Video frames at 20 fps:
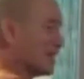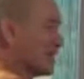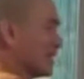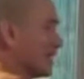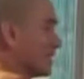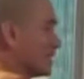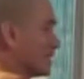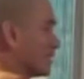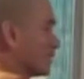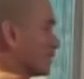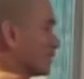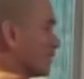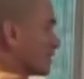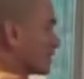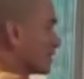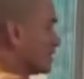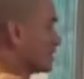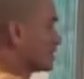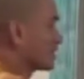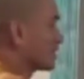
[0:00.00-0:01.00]
Giờ
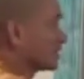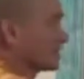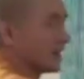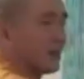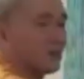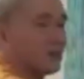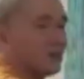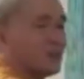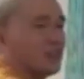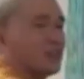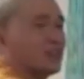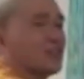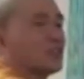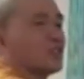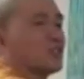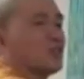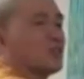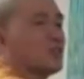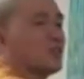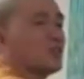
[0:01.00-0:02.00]
Hòa Thượng Từ Thông của nó
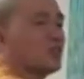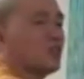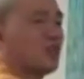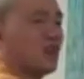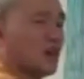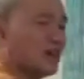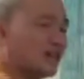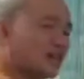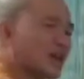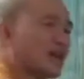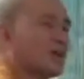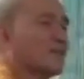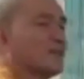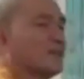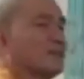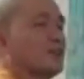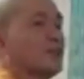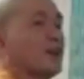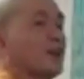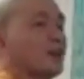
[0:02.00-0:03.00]
là tôi về tôi hết dạy
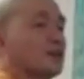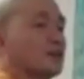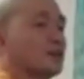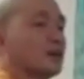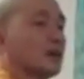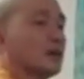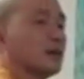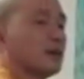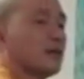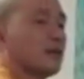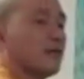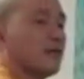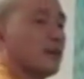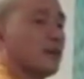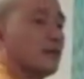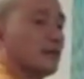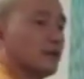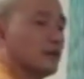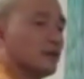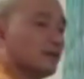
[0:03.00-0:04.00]
mấy đứa nhỏ được à.
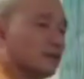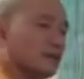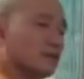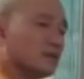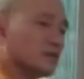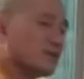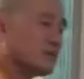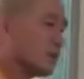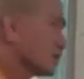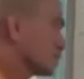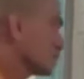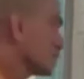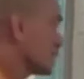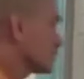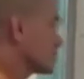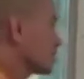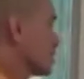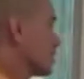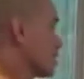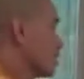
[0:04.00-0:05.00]
Những người mà mới
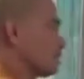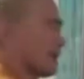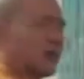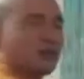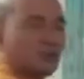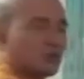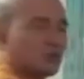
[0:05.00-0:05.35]
sơ cơ học